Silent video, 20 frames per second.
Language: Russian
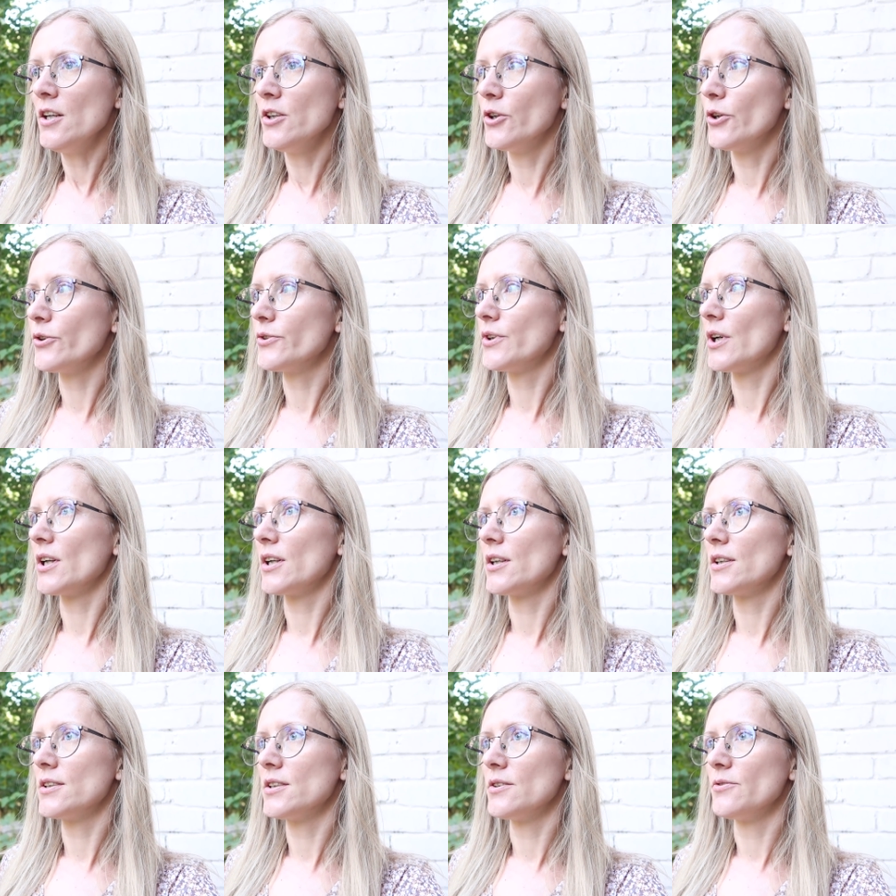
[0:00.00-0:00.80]
Но
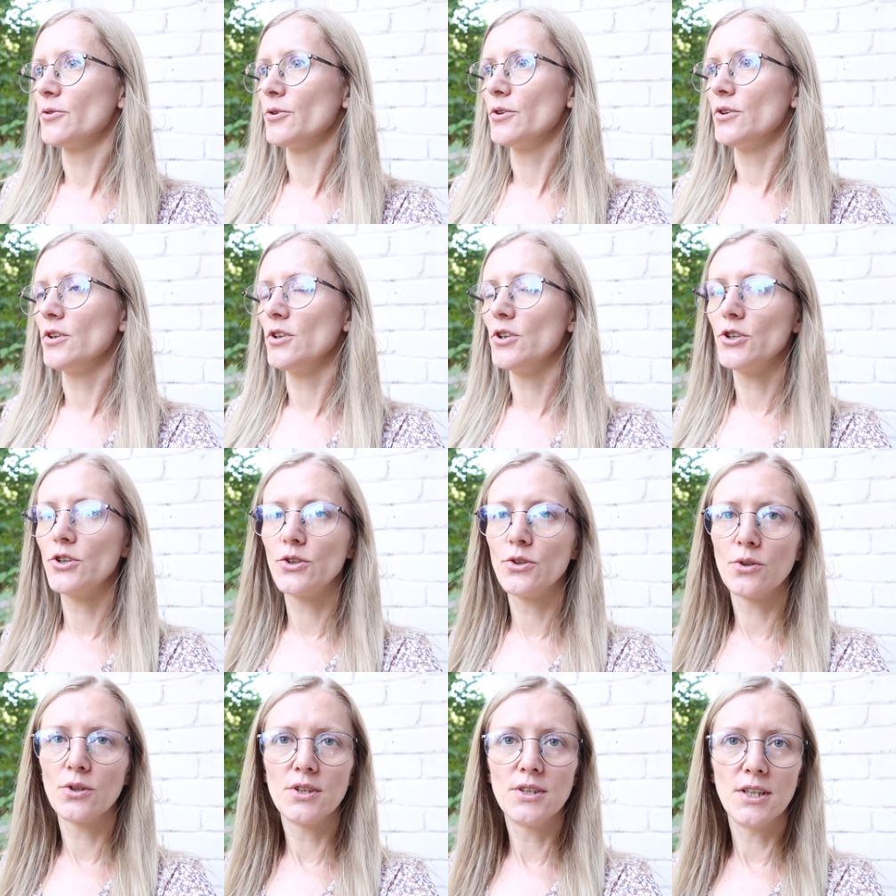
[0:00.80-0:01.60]
так как сегодня
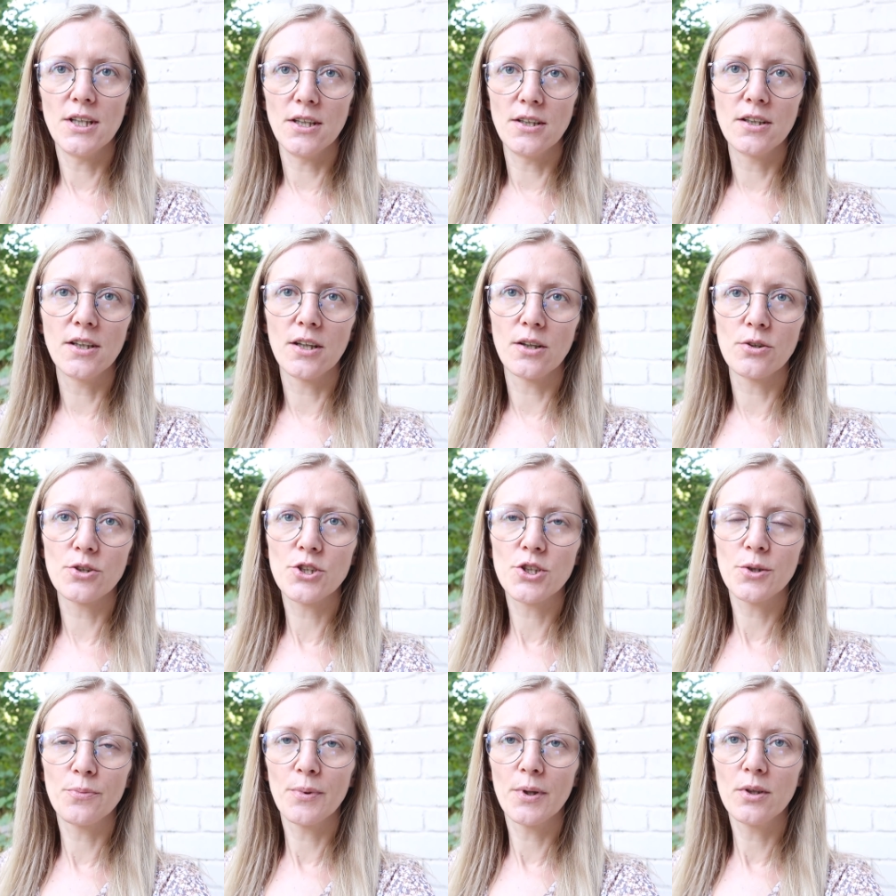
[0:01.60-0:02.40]
еще день
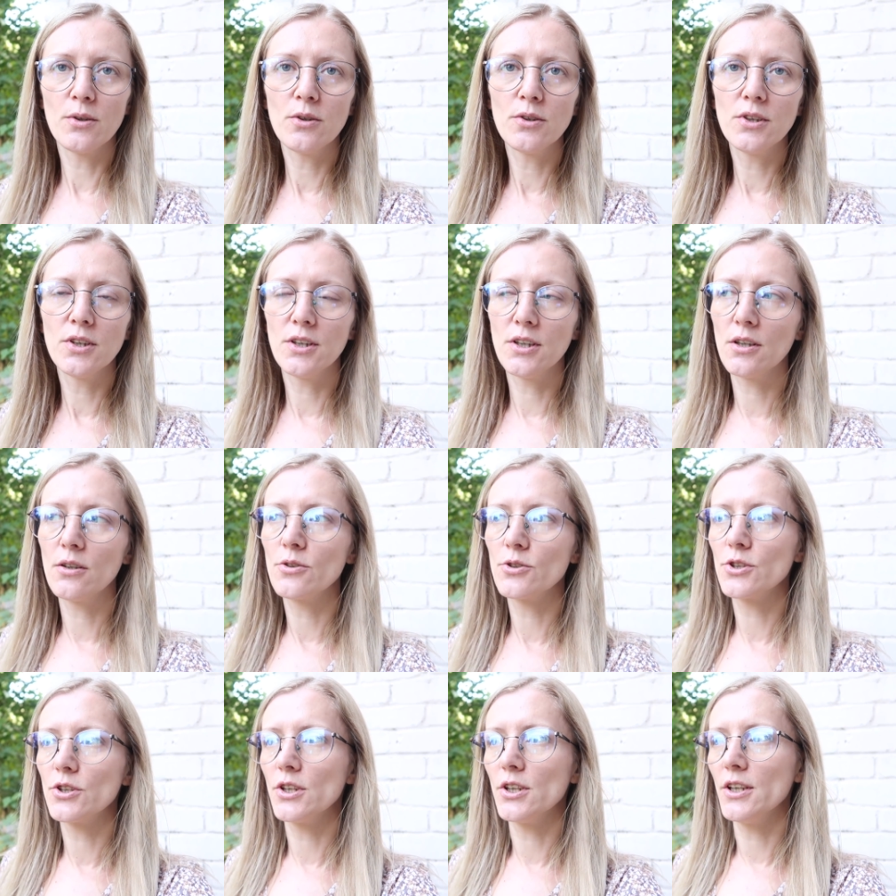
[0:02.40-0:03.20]
хорошей погоды,
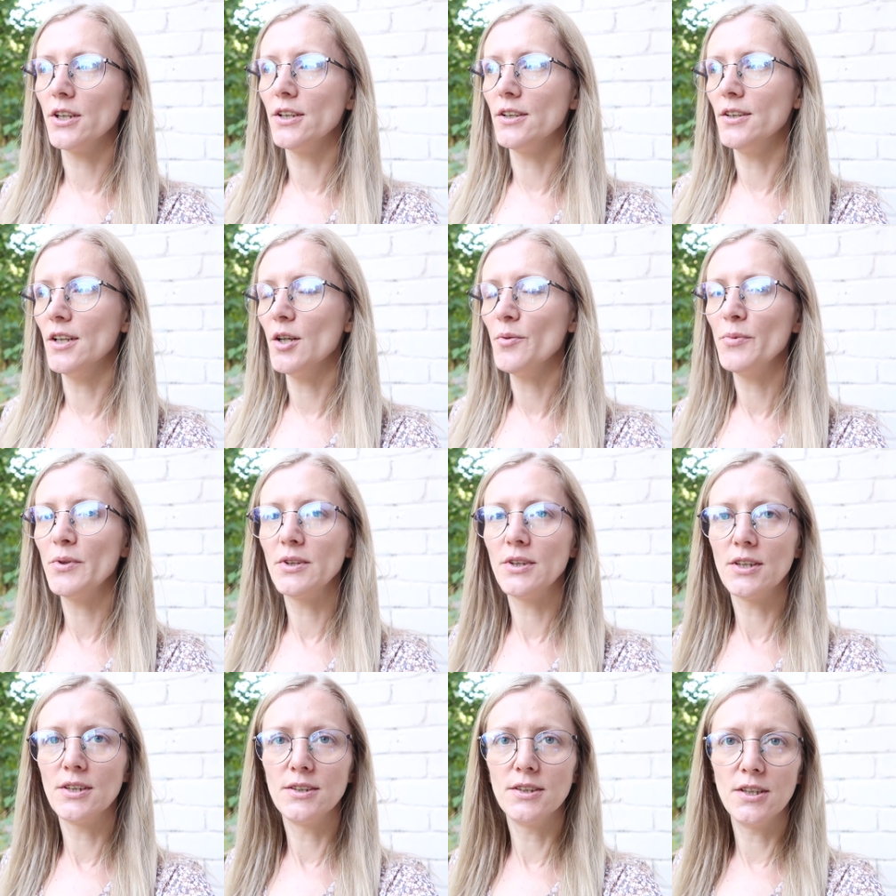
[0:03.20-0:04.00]
я уже ей дам
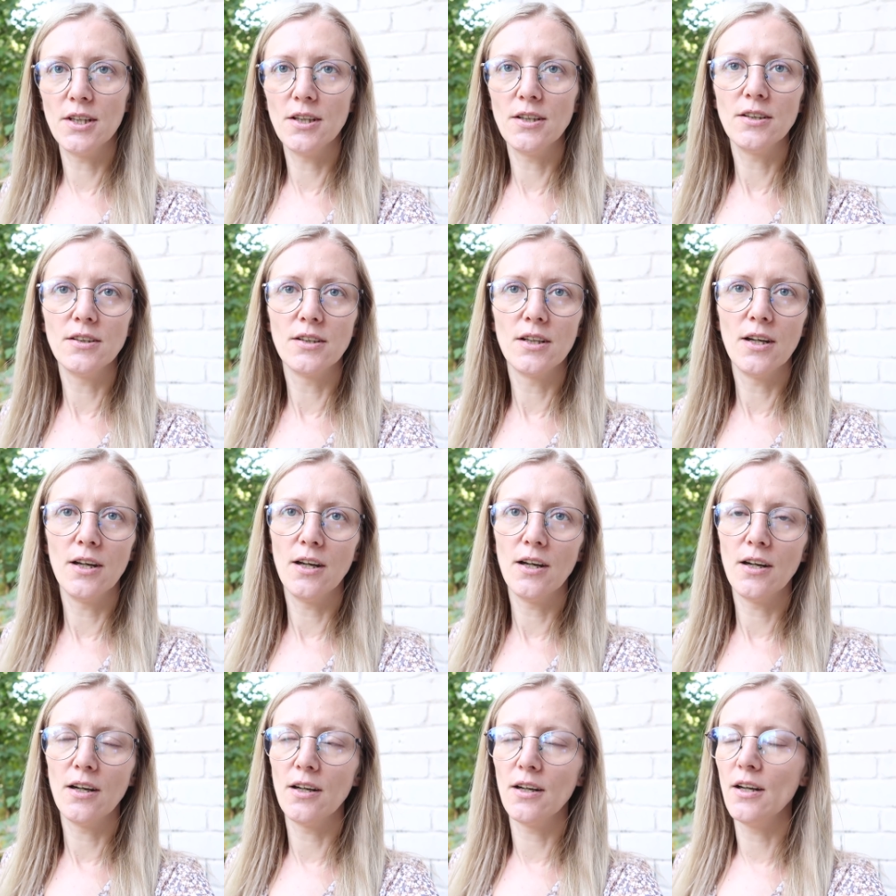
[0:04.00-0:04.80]
этот день
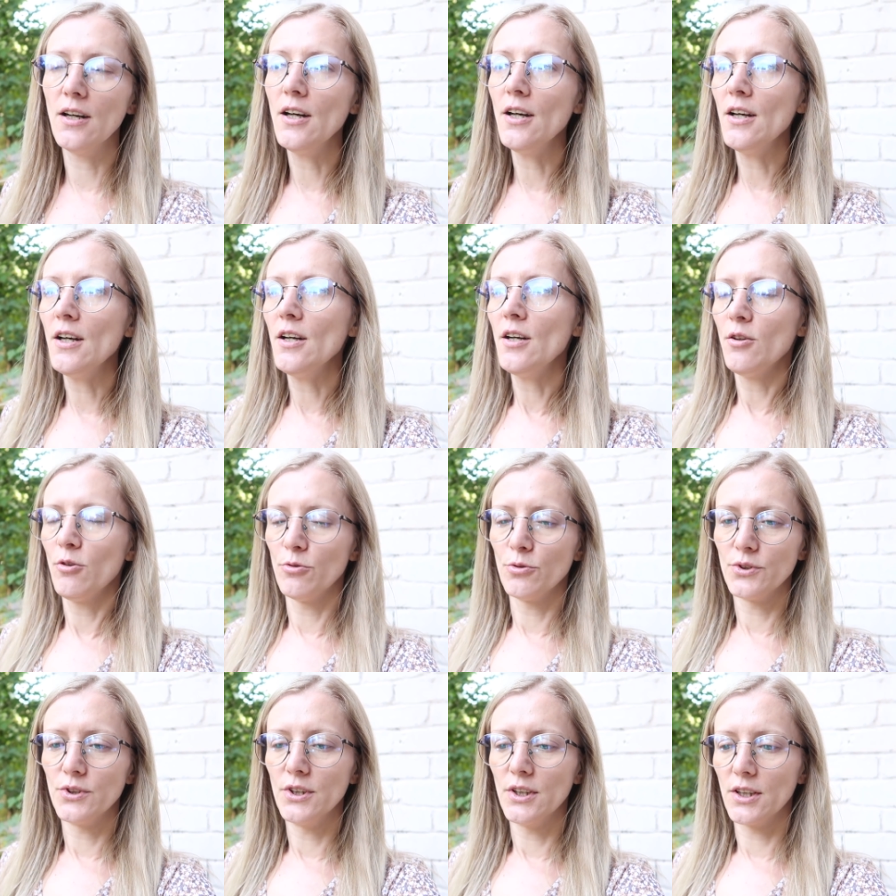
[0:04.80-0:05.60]
для
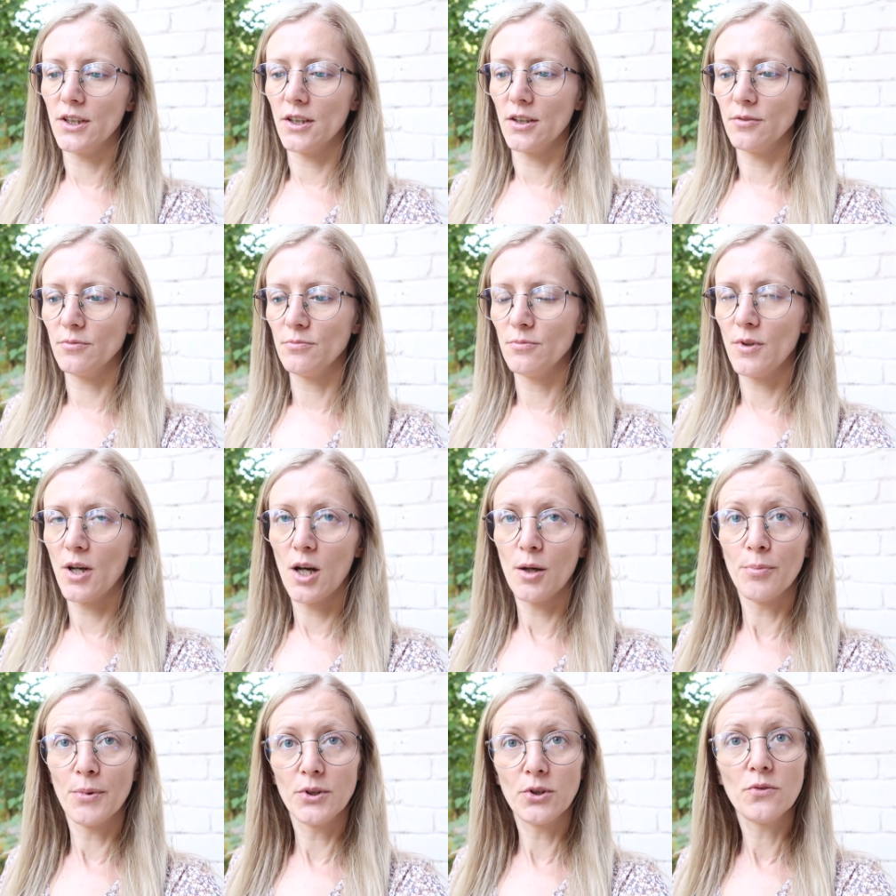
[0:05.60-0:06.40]
отдыха.
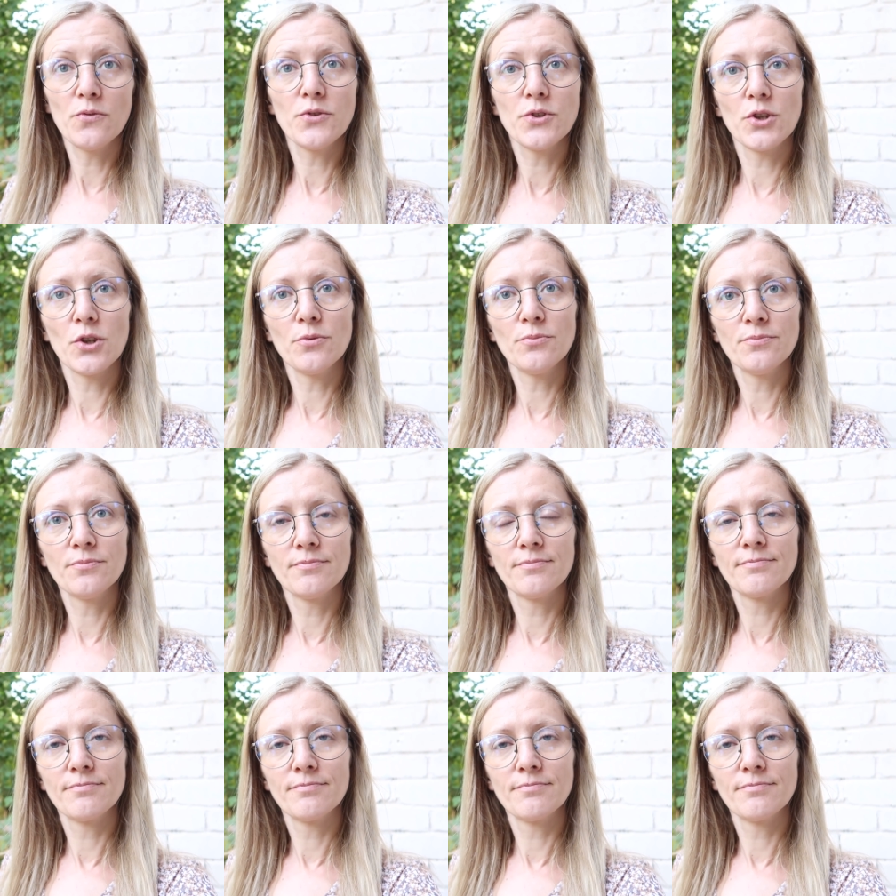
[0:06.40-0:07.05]
А потом все.